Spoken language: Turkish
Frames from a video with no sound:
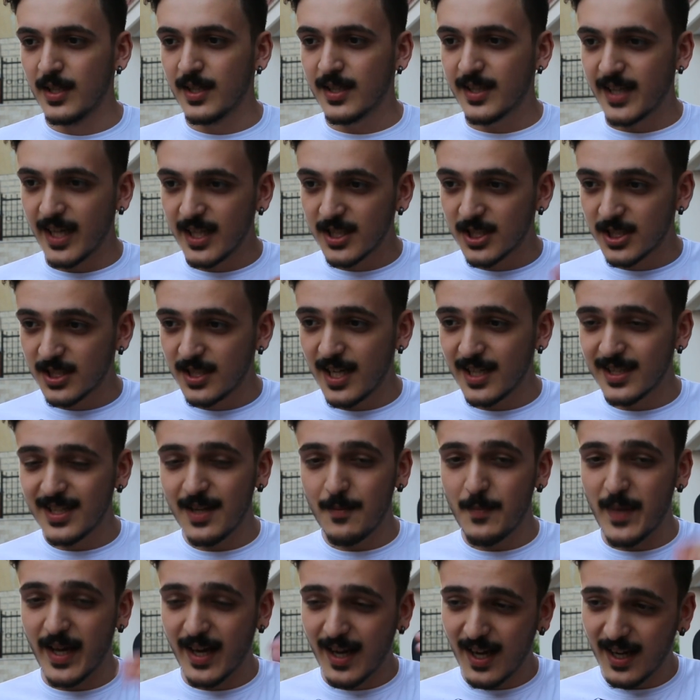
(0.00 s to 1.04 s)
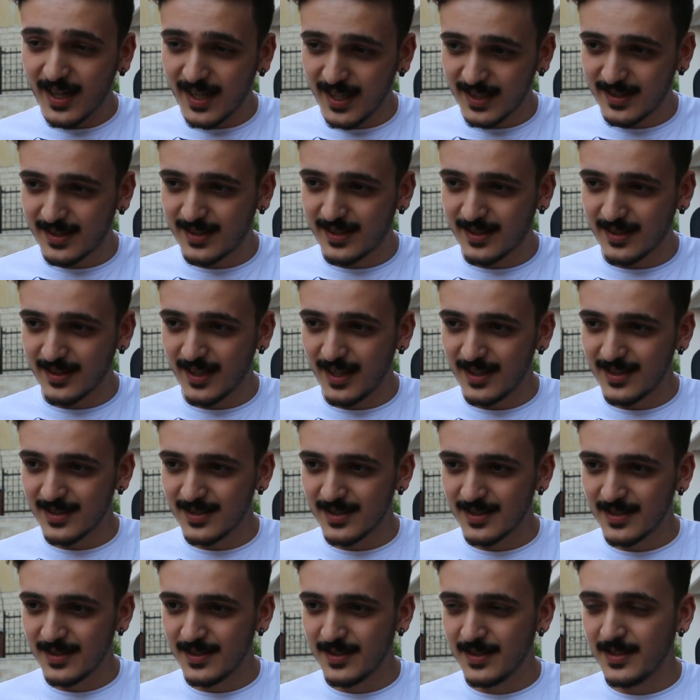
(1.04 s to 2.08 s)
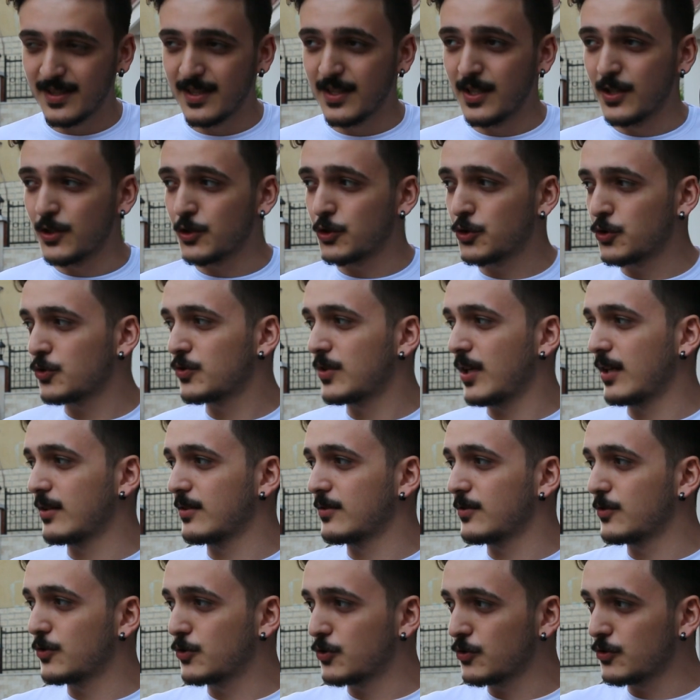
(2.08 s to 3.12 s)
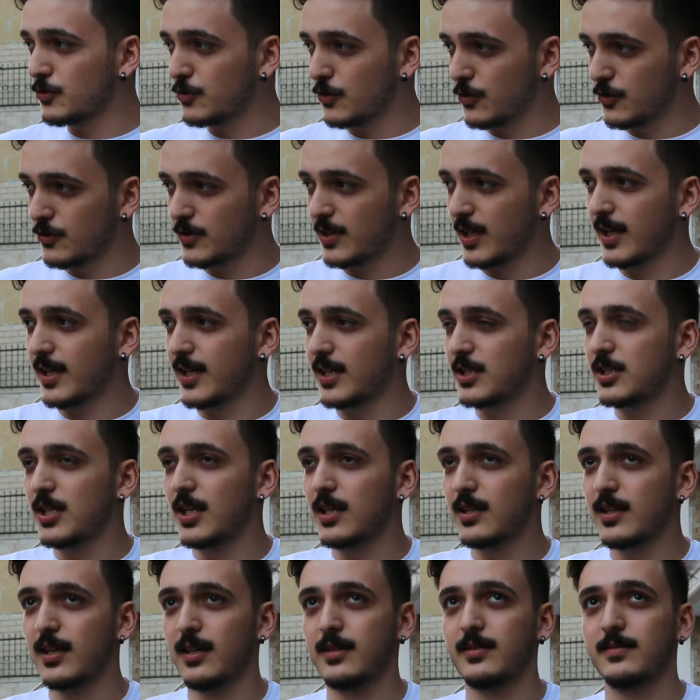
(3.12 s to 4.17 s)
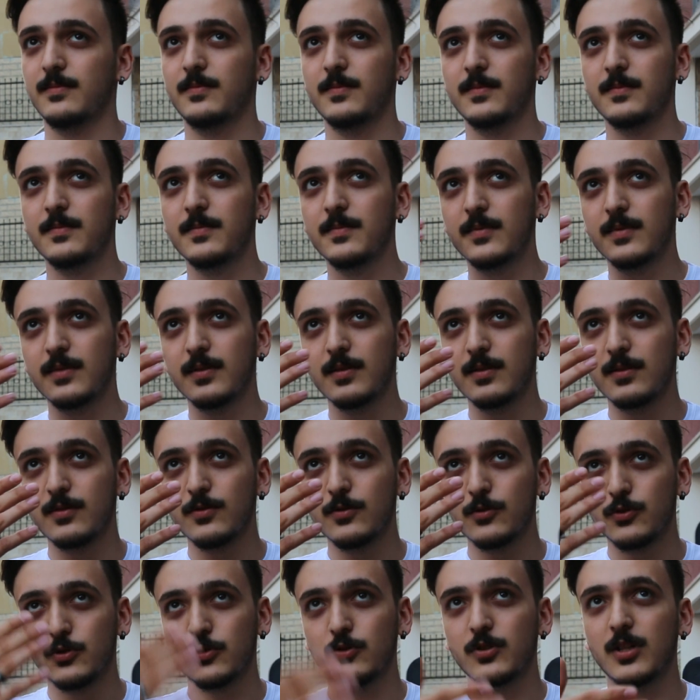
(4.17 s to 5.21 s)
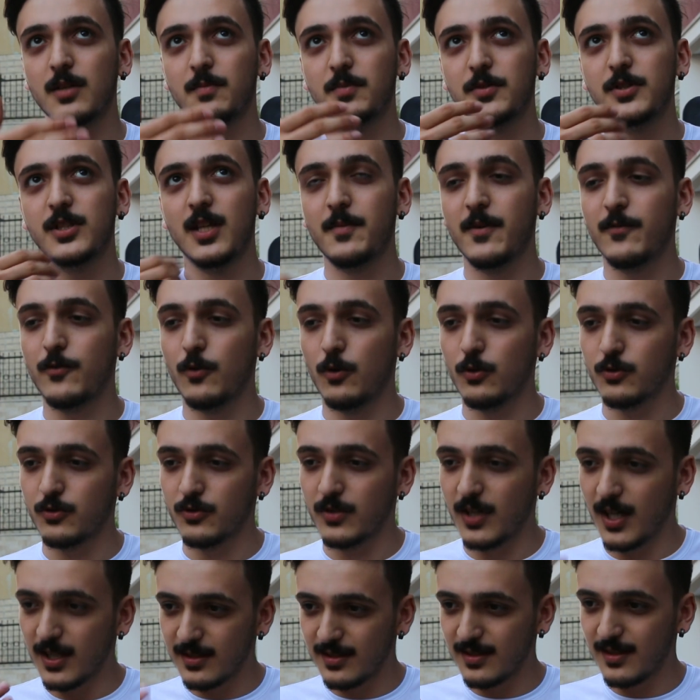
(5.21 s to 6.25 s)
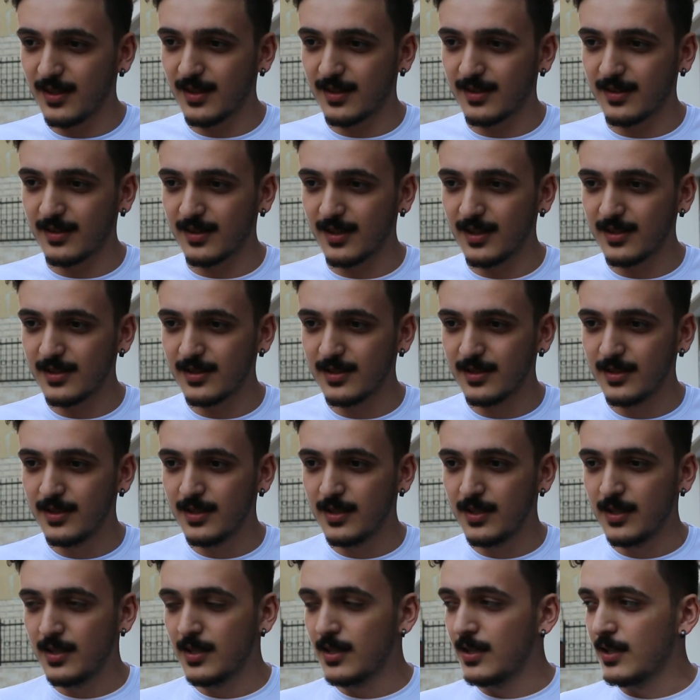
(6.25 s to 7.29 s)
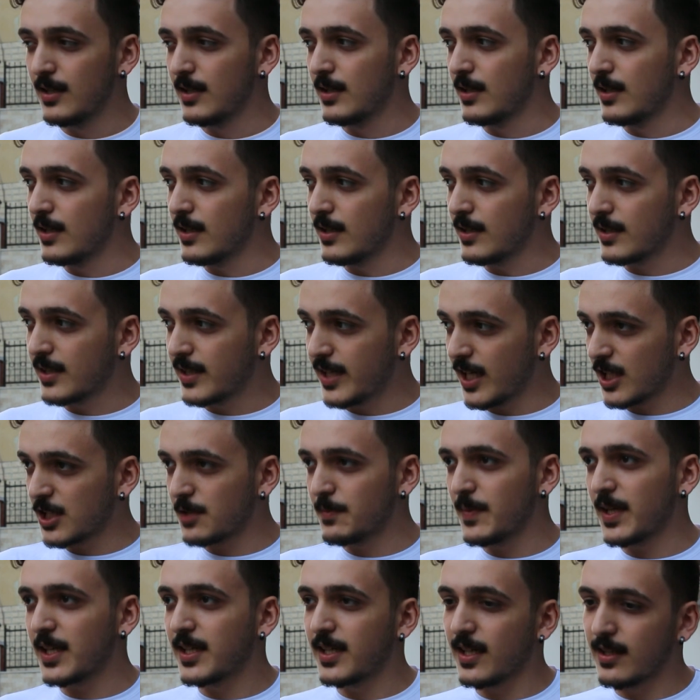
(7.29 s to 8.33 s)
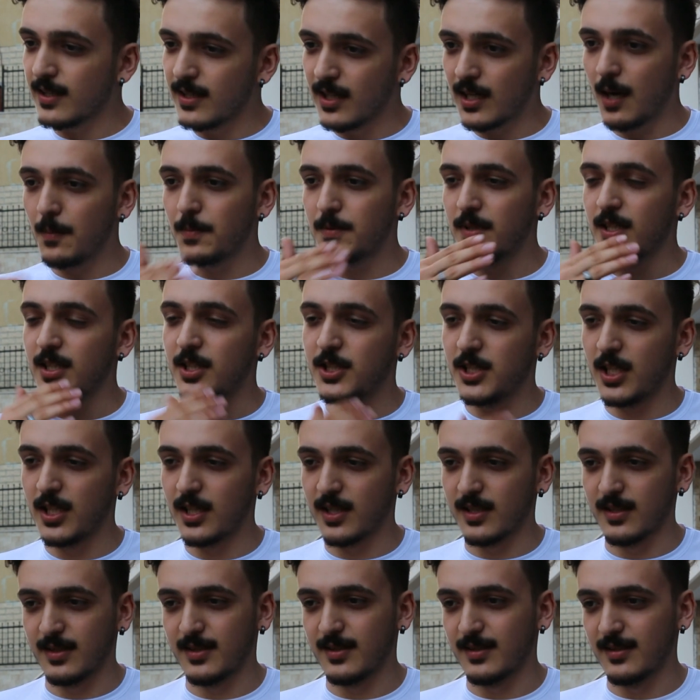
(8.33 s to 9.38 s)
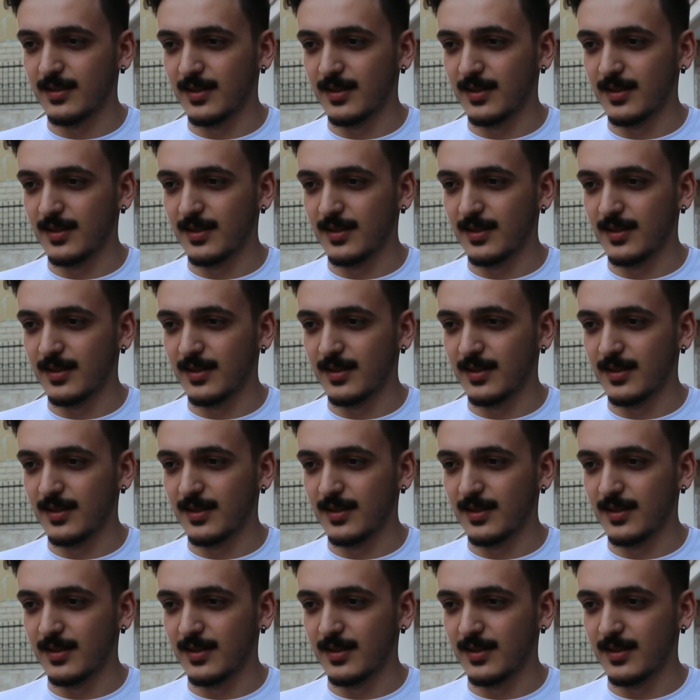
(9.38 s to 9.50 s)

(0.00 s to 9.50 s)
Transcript: Gençler de merak etsinler. Şuradan şunun önünden geçerken şurada bir cemevi olduğunu hatırlasınlar. Geçmek yerine kapıdan içeri gir.